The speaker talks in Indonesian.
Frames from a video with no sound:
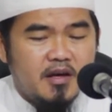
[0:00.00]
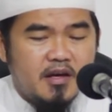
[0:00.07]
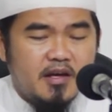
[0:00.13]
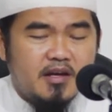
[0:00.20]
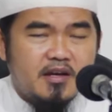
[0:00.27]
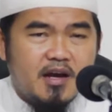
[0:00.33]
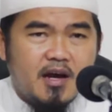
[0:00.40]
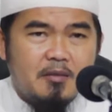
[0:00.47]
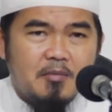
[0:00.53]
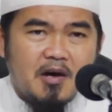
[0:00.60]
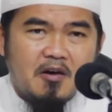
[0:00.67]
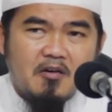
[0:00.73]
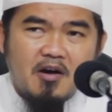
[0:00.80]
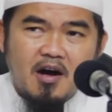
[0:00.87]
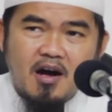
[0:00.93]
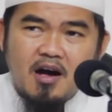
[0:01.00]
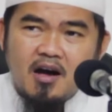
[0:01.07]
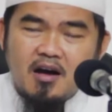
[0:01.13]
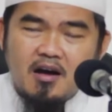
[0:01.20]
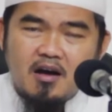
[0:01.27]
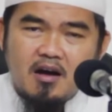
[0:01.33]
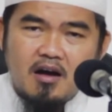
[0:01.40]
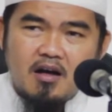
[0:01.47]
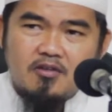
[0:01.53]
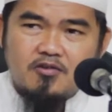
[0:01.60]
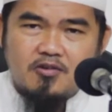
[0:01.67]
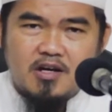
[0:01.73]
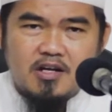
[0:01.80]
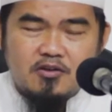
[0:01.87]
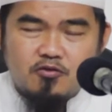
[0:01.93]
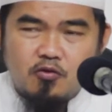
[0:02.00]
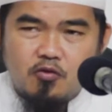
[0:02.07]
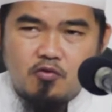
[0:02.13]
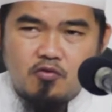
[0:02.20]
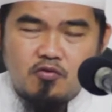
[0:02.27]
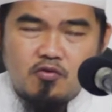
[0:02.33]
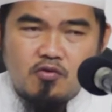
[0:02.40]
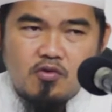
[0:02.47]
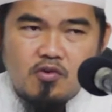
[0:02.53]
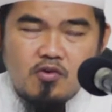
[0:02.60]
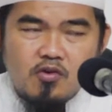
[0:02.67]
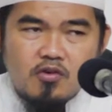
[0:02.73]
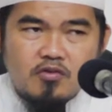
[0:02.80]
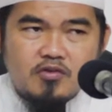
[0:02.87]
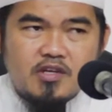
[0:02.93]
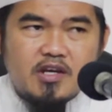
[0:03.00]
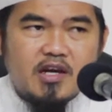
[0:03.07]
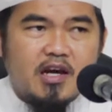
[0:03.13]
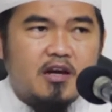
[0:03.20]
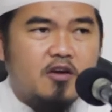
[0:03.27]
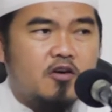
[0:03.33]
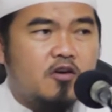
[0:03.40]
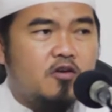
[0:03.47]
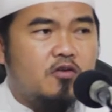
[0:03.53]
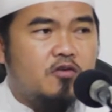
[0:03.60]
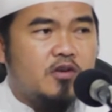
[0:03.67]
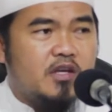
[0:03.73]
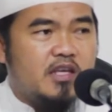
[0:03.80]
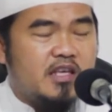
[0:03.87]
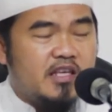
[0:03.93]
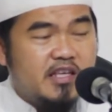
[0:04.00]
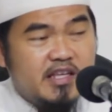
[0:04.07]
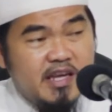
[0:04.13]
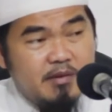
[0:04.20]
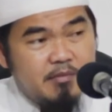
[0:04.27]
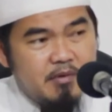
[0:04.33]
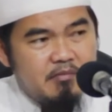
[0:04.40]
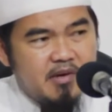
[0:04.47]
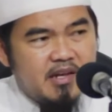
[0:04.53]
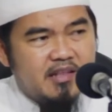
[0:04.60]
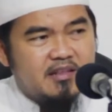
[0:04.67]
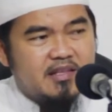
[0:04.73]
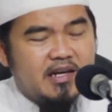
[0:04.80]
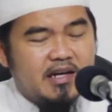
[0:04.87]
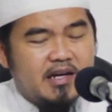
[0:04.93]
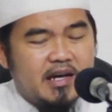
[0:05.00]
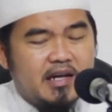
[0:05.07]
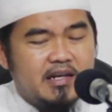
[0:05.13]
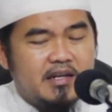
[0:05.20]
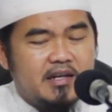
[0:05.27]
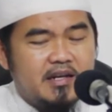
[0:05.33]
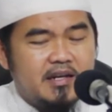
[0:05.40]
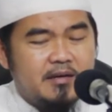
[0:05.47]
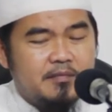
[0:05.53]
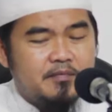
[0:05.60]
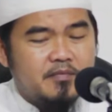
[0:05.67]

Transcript: In amaroha atau athu jikalau ia memerintahkannya